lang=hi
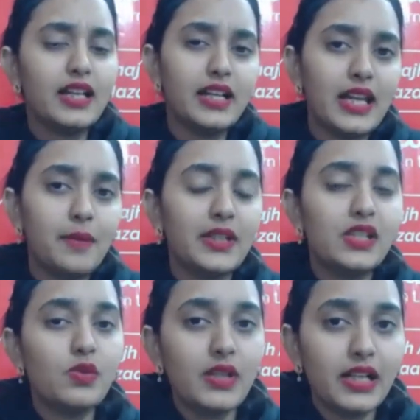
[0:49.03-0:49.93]
कहीं अपनी
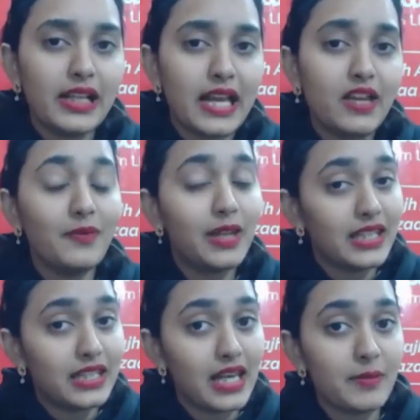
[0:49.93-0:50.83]
स्टूडेंट लाइफ में ये